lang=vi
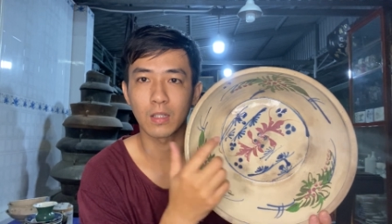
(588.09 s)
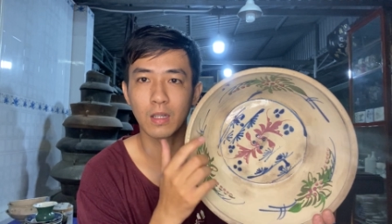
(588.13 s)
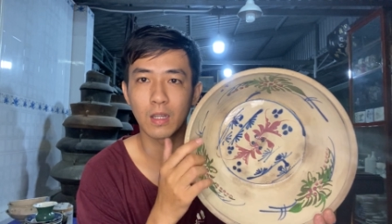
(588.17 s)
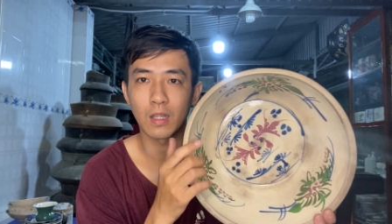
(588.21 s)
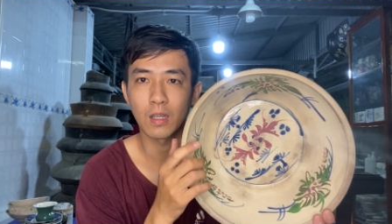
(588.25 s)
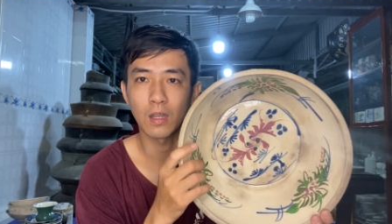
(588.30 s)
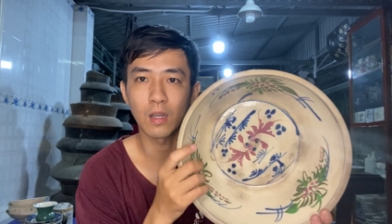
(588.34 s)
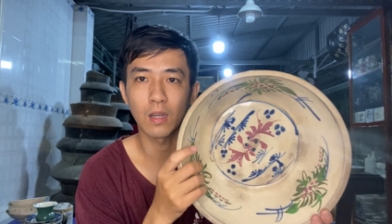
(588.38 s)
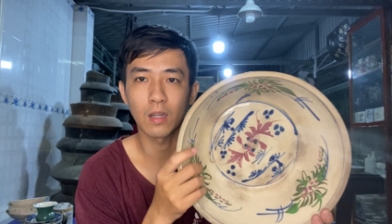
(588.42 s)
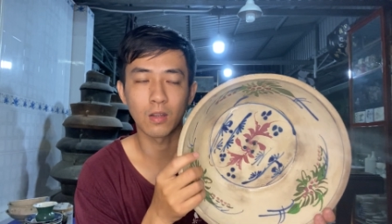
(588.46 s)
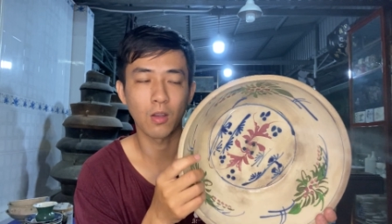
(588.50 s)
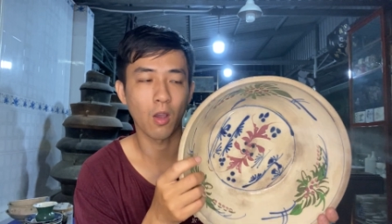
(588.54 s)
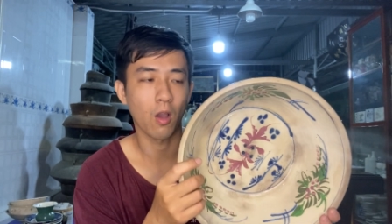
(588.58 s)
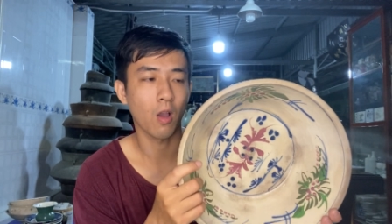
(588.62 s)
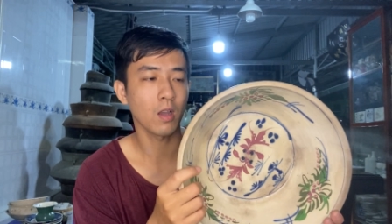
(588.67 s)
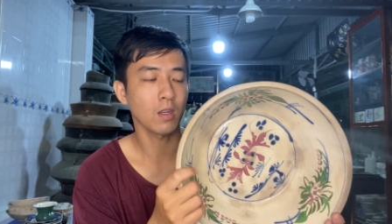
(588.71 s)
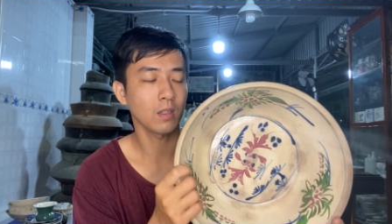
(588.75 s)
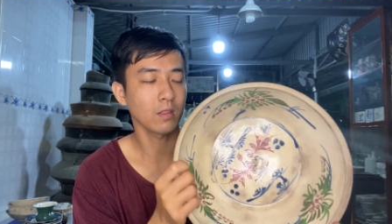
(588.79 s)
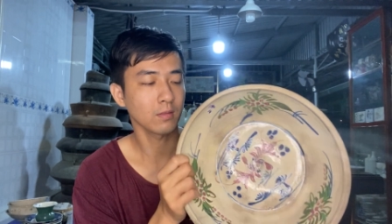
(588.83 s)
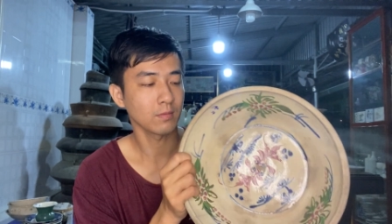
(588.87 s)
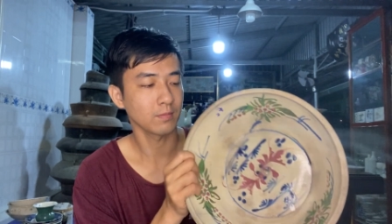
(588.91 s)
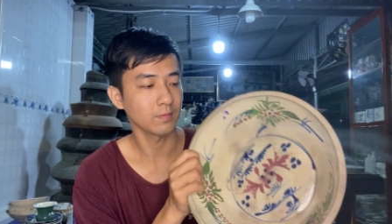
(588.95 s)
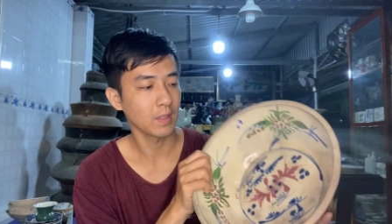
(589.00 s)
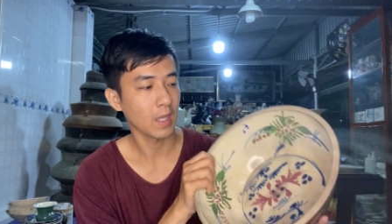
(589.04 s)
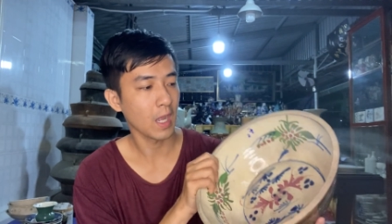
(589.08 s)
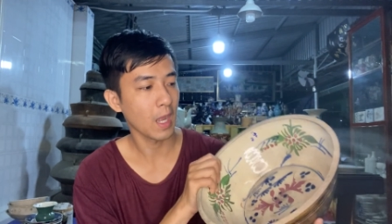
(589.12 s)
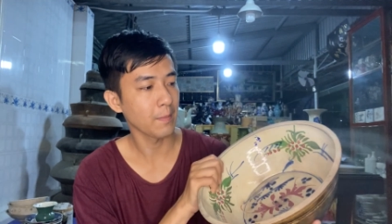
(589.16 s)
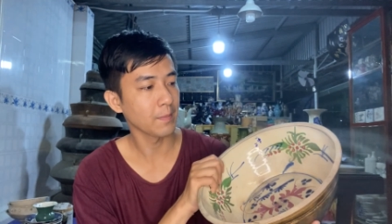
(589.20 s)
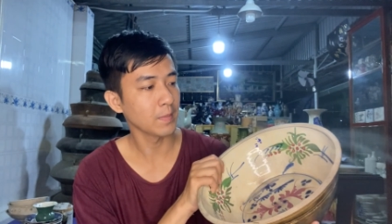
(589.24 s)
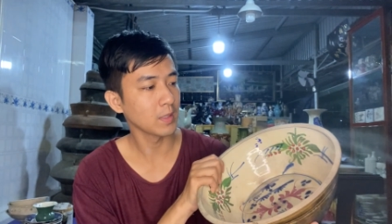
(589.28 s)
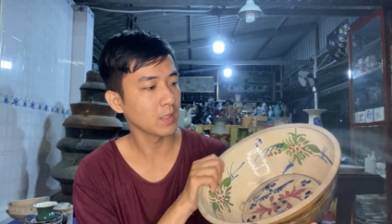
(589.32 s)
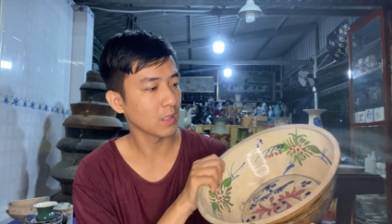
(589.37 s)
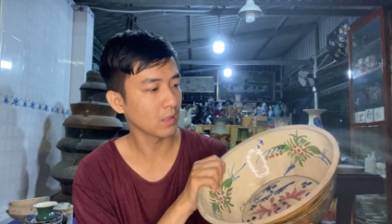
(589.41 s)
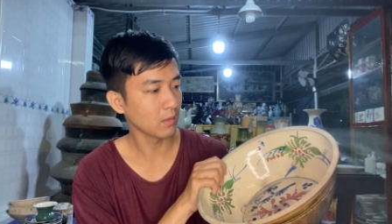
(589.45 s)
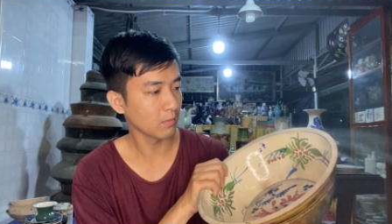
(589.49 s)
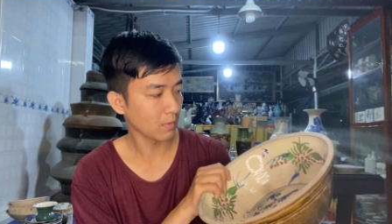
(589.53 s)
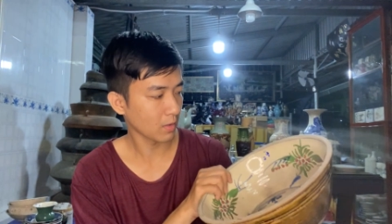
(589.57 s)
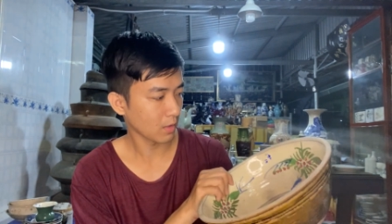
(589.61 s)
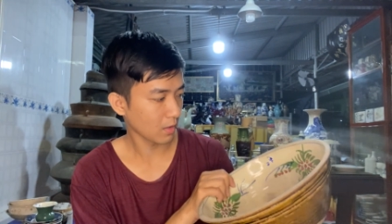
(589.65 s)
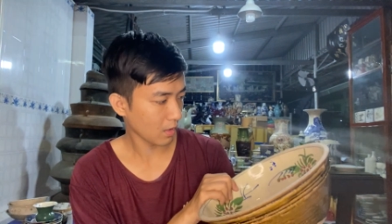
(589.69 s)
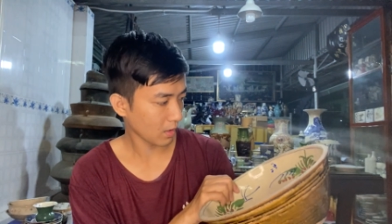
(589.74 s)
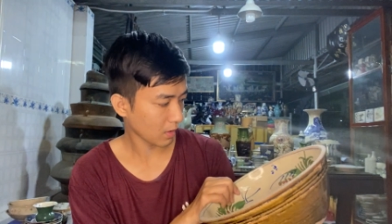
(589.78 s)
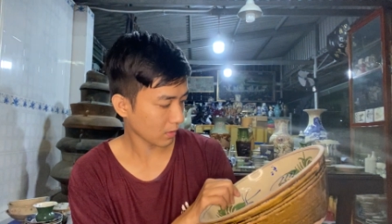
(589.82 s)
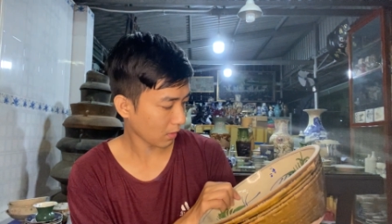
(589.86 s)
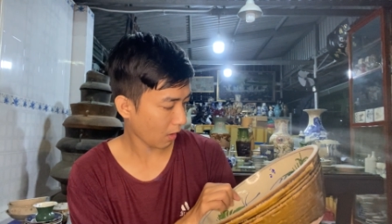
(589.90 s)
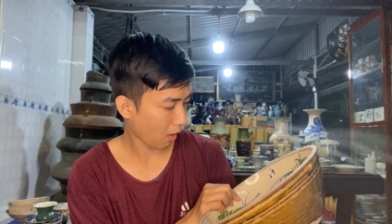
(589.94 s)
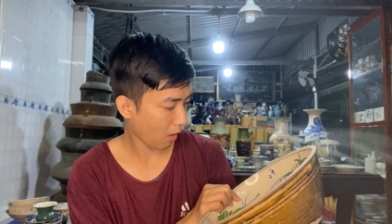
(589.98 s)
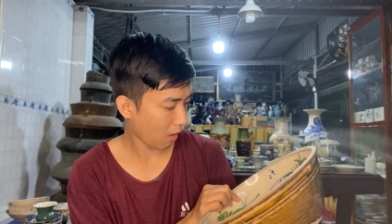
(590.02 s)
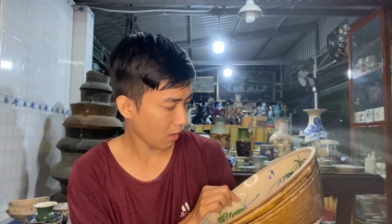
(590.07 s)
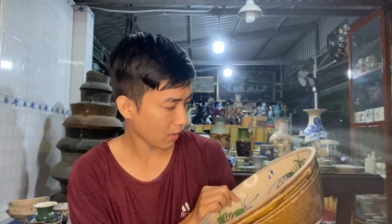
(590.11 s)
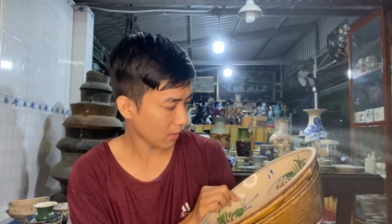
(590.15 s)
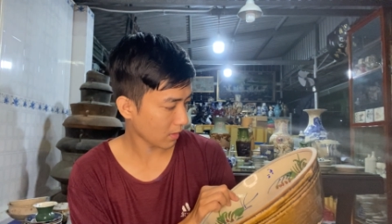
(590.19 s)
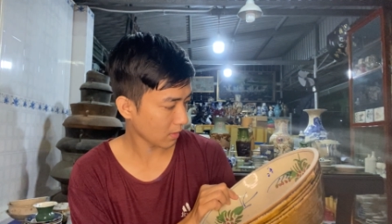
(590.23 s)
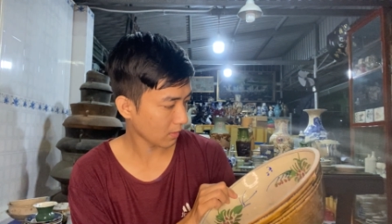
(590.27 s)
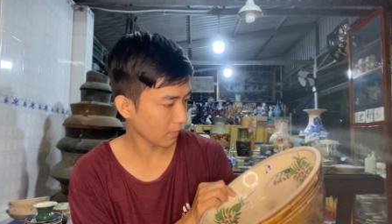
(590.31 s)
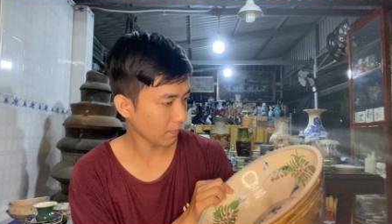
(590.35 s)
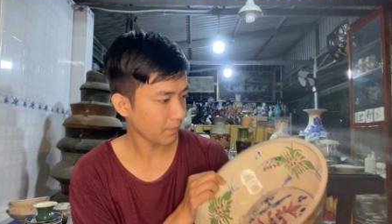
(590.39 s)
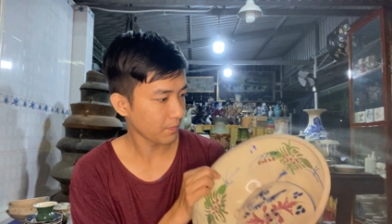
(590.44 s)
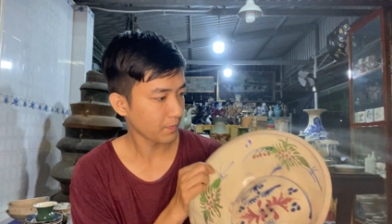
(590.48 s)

là gõ 29 rồi rất là to rồi đó